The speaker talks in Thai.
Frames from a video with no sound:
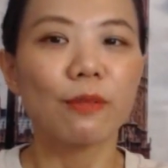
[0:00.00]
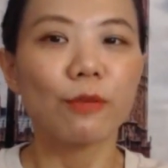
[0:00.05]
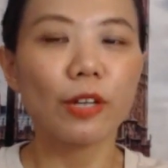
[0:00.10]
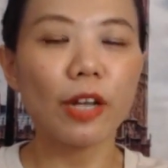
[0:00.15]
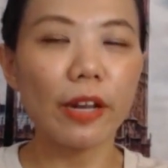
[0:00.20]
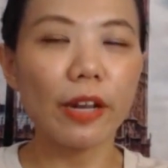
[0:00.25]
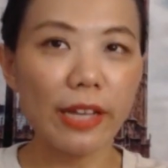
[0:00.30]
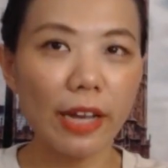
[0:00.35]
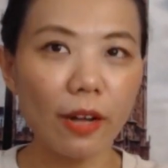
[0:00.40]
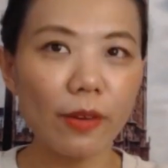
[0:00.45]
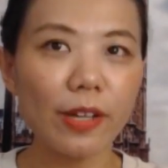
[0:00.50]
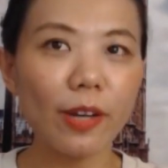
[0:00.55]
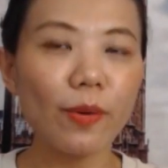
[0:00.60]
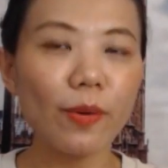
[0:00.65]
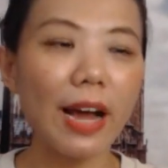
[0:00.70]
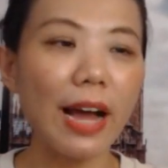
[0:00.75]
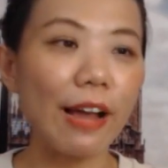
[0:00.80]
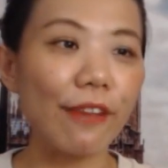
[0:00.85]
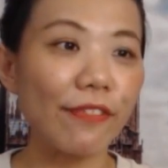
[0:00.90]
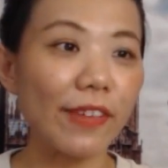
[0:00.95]
อันนี้เขาเรียก
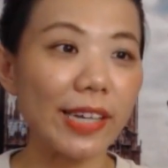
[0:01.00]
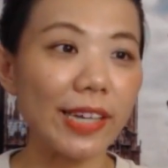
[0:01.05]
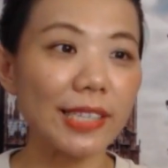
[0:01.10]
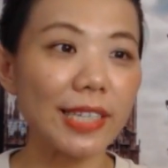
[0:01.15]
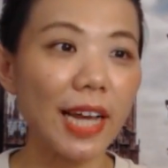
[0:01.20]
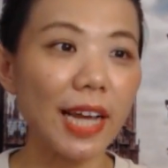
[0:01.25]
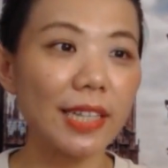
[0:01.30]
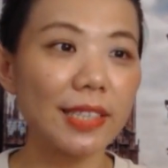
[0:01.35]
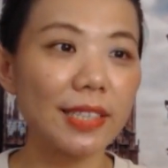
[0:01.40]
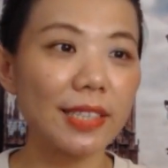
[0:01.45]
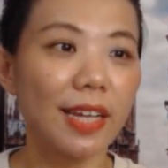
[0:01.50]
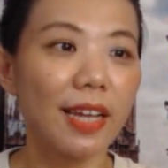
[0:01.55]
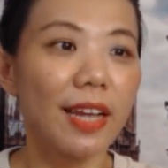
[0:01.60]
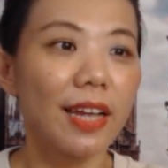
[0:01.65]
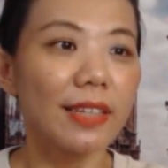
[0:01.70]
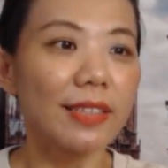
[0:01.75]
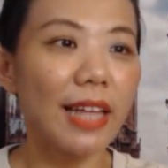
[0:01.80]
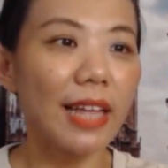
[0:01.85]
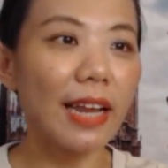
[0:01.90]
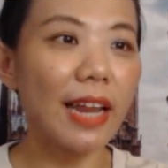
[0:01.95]
ว่าขายฟังก์ชัน
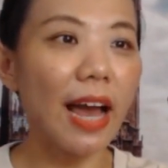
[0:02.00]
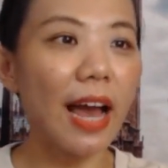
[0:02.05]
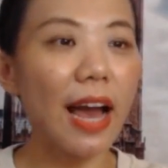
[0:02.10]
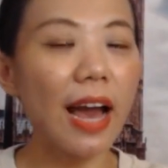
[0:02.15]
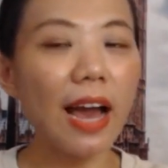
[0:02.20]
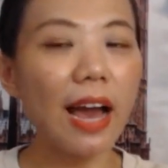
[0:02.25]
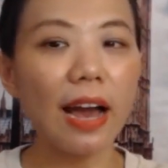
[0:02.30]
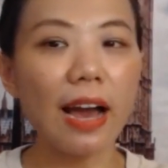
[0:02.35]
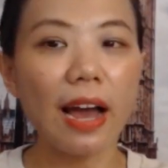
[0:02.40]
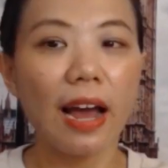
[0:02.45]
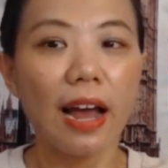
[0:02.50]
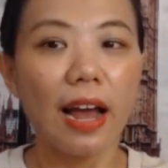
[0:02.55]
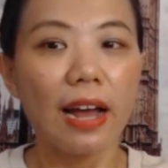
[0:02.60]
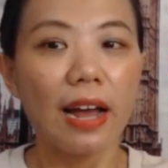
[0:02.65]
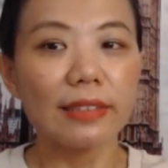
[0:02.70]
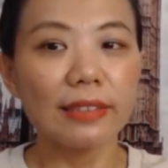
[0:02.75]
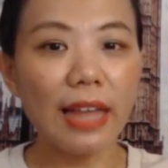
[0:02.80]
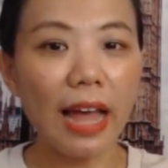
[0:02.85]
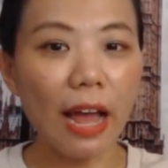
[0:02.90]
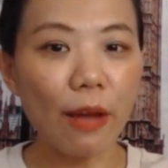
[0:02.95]
แต่ถ้า
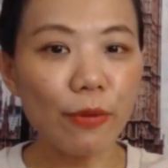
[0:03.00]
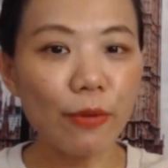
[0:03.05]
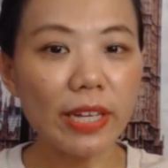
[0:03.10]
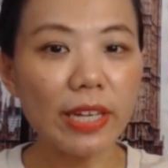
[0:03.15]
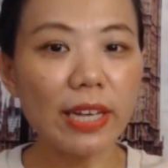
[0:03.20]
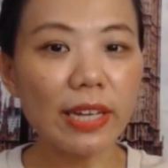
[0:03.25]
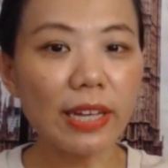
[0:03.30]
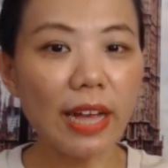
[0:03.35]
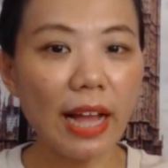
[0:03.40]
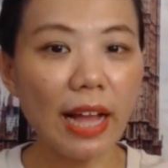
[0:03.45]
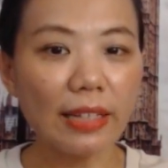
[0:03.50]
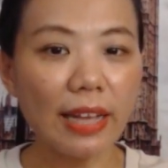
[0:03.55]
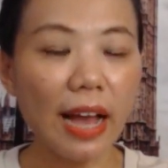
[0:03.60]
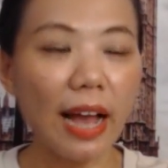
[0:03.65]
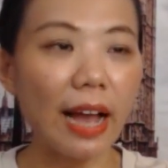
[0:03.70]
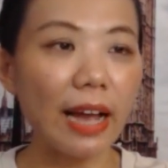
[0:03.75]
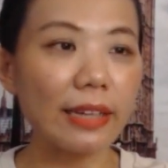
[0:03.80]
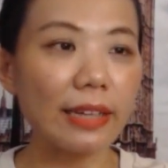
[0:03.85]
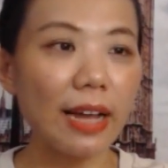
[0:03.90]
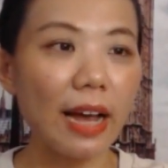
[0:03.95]
แต่วิธีการ
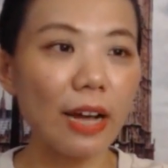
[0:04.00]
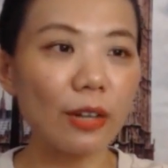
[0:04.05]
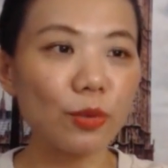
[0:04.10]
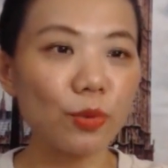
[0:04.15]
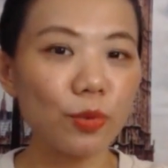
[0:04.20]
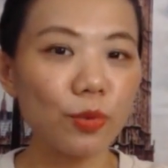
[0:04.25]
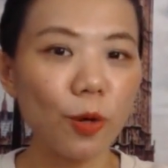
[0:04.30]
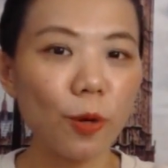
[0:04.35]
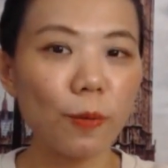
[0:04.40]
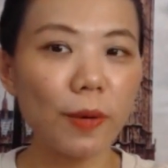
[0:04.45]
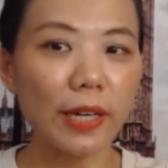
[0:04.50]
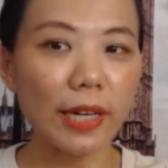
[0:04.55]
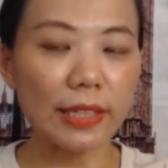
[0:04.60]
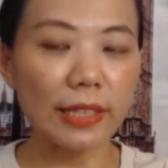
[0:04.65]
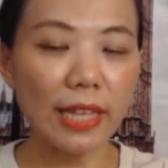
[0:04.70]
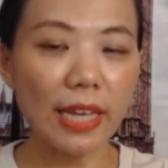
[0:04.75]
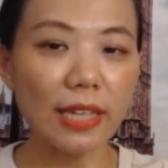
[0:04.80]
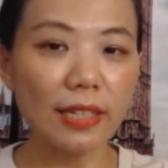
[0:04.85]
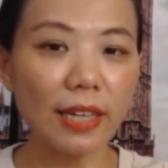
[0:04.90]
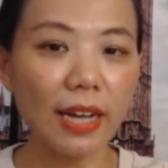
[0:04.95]
ขายทางโรมาร์เก็ต
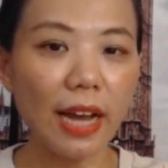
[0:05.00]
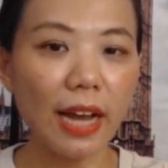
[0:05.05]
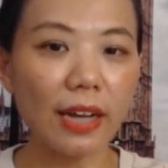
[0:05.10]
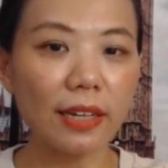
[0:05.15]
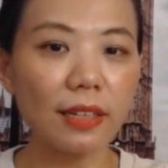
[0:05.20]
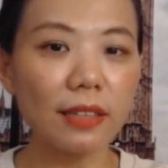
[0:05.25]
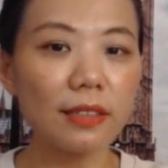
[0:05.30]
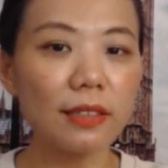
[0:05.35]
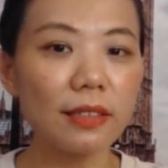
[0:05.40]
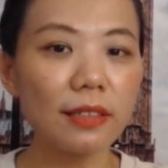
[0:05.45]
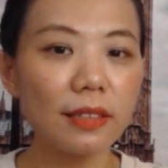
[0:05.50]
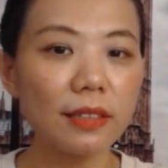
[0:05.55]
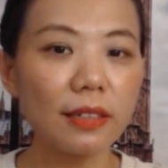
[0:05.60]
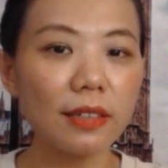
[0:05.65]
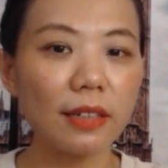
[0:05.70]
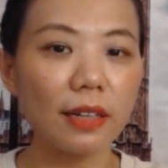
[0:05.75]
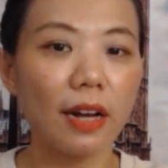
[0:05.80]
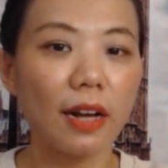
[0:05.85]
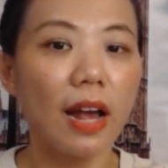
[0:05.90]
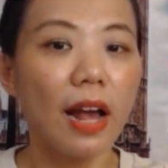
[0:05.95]
ติ้งนะคะก็คือ
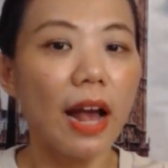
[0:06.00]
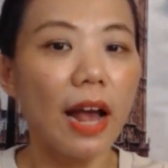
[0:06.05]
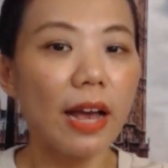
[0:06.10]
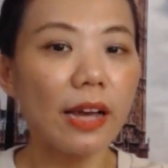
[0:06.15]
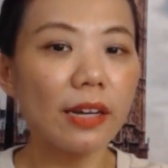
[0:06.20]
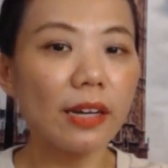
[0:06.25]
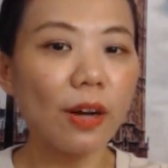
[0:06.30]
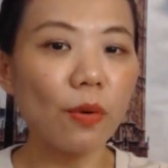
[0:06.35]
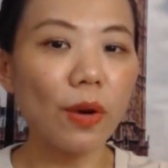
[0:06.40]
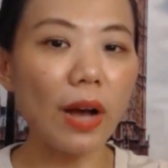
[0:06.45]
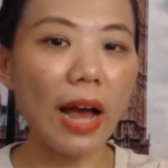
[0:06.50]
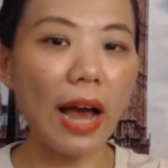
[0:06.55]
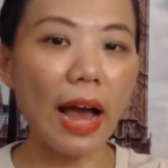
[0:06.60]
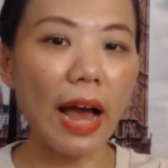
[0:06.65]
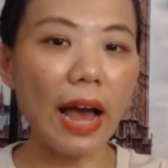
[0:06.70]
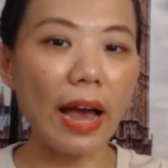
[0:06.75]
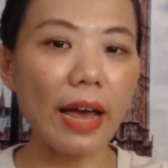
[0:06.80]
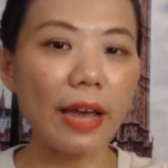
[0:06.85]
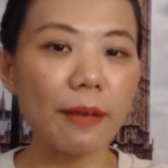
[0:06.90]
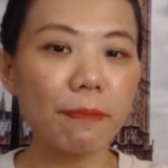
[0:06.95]
ให้เรา
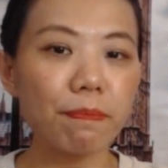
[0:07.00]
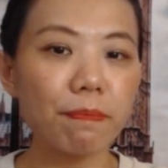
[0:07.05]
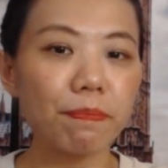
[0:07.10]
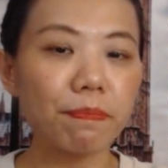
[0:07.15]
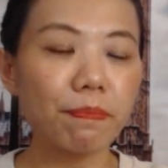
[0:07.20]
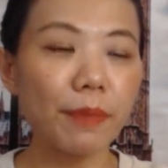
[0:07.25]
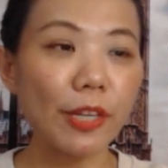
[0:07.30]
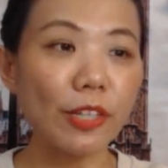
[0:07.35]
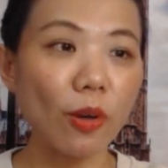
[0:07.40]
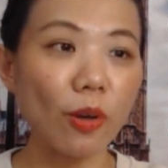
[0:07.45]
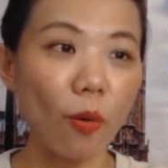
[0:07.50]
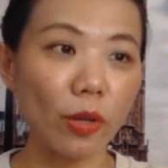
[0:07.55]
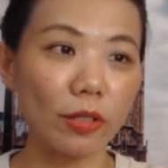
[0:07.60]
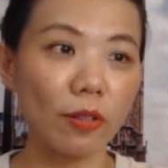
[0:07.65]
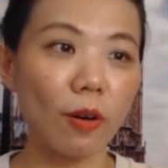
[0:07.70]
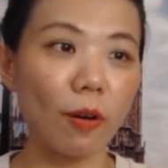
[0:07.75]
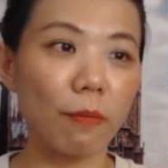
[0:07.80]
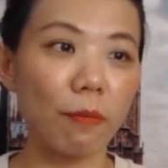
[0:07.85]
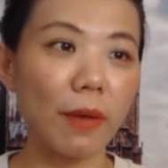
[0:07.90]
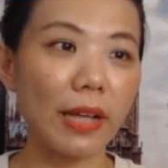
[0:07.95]
ขายประโยชน์
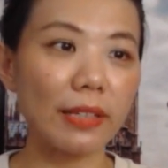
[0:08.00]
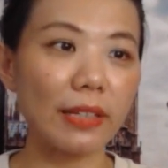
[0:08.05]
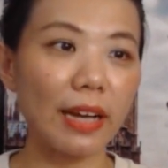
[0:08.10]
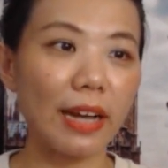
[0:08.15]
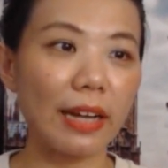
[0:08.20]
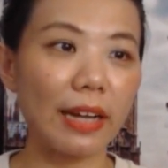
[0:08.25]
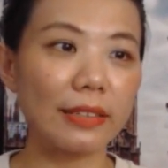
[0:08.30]
ของมันค่ะ